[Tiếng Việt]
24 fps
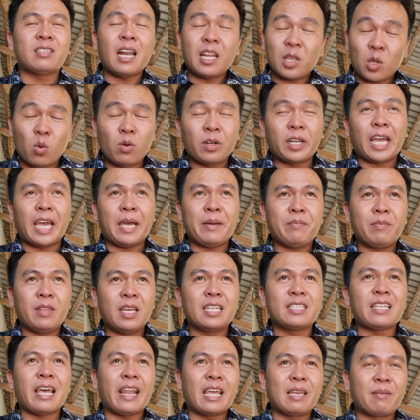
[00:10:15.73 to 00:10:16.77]
rất là tốn kém
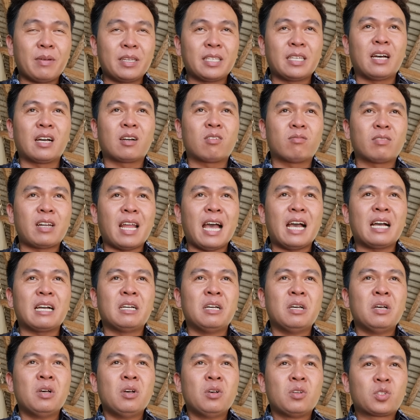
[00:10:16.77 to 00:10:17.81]
nên là gia đình bây giờ cũng đang
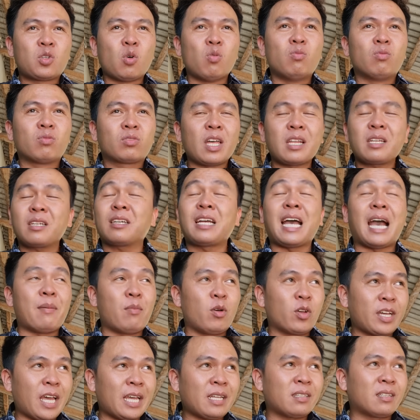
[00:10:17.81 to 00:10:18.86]
dùng tất cả
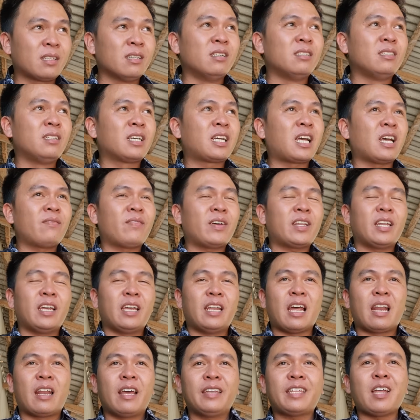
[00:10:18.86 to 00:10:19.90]
mọi cách từ những cái vấn
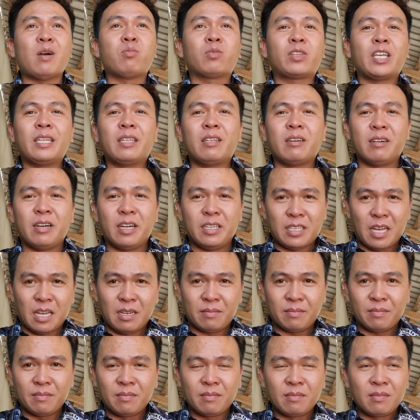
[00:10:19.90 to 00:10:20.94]
đề là lấy thông tin từ người
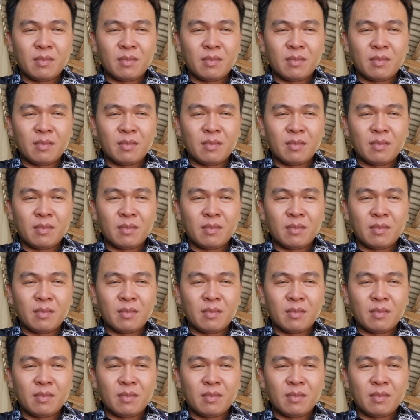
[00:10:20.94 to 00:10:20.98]
dân